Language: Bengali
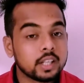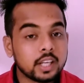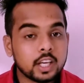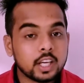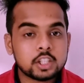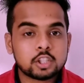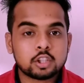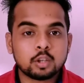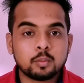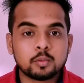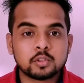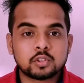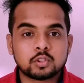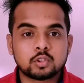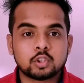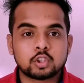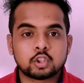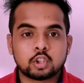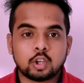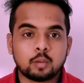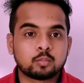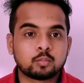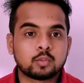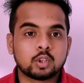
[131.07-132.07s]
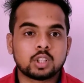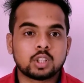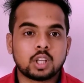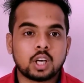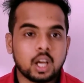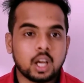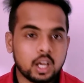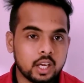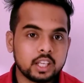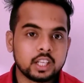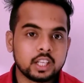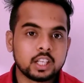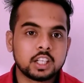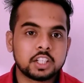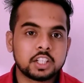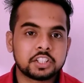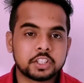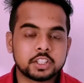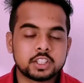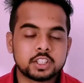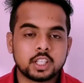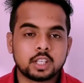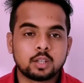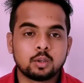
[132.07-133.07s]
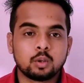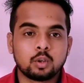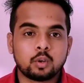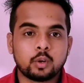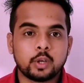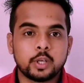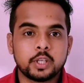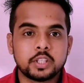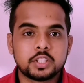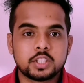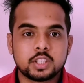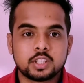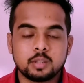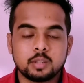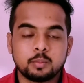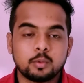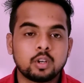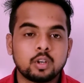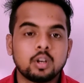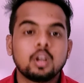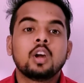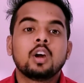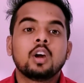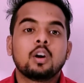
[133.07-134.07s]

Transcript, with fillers: এই সমস্ত শব্দ দ্বারা ইংলিশে যেগুলো রয়েছে যেমন